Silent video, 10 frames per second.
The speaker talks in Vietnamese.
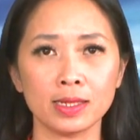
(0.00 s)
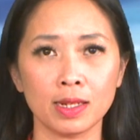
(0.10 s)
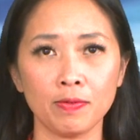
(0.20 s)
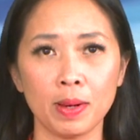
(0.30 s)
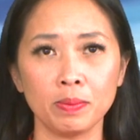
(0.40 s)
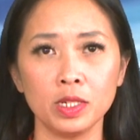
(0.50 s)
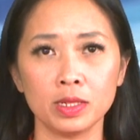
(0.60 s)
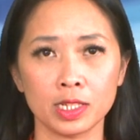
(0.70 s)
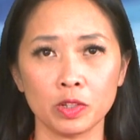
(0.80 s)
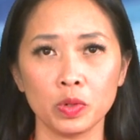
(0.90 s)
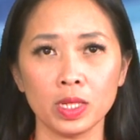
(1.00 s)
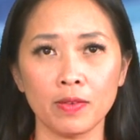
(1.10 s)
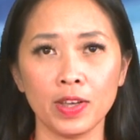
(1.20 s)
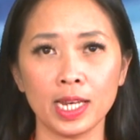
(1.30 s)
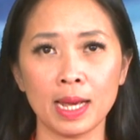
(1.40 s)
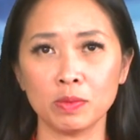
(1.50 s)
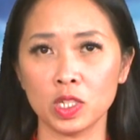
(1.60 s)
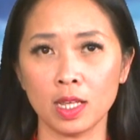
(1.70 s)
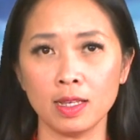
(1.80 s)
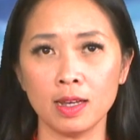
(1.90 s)
sản phẩm được sản xuất tại Việt Nam
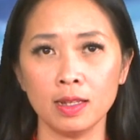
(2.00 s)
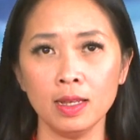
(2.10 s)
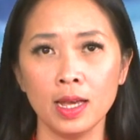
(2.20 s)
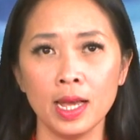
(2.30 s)
cho thế giới,